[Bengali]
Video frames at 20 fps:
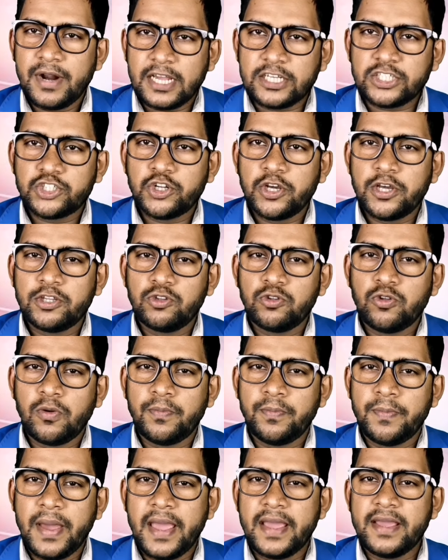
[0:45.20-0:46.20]
রাষ্ট্রায়ত্ত
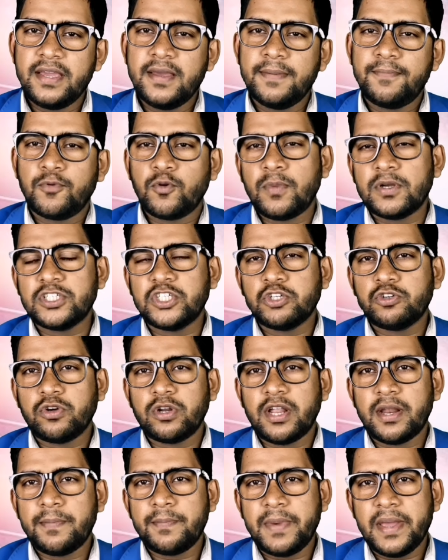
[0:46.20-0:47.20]
ব্যাংক প্রবাসী
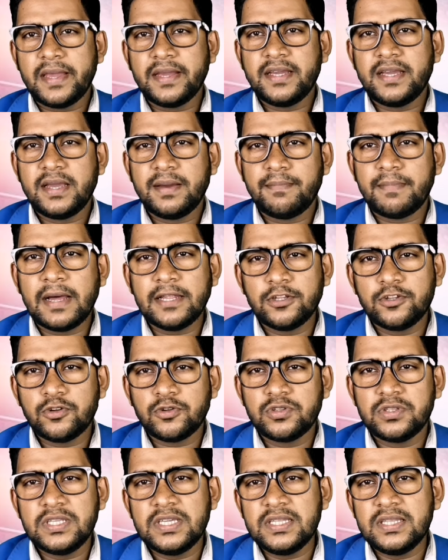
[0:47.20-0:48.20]
কল্যাণ ব্যাংক মাত্র
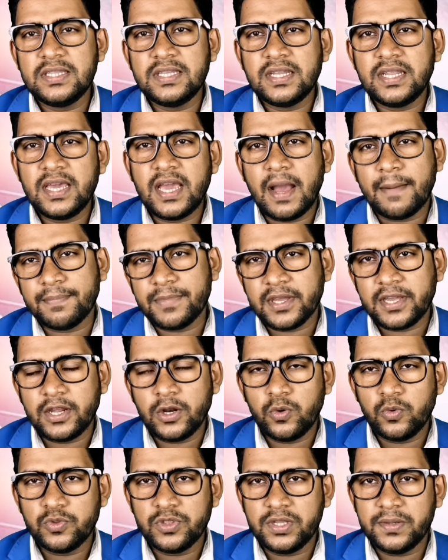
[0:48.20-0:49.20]
তিন দিনে আপনাকে
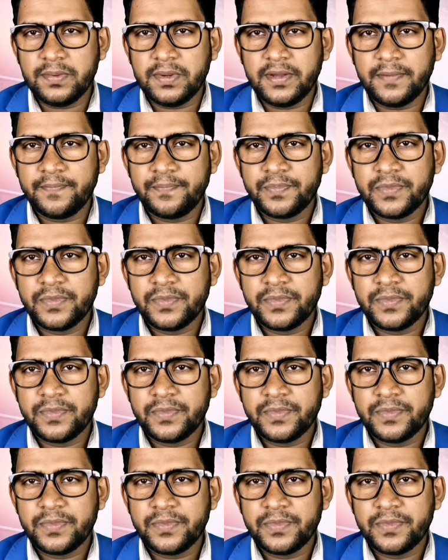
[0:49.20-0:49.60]
লোন দিবে